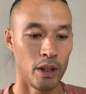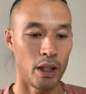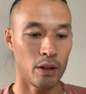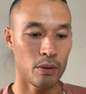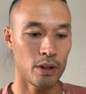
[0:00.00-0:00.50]

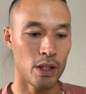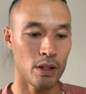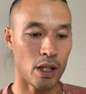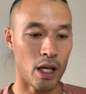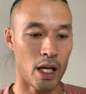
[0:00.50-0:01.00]
えー、この選
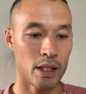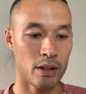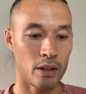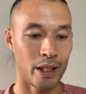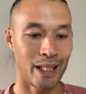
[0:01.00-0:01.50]
手が
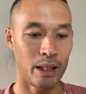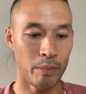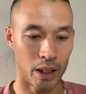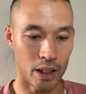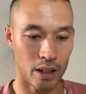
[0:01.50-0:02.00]

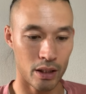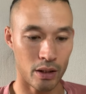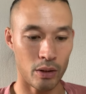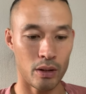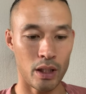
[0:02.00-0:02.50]
アースカー・ヒメネスっ
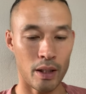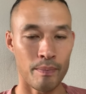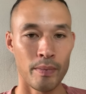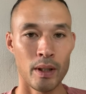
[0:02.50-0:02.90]
て言って、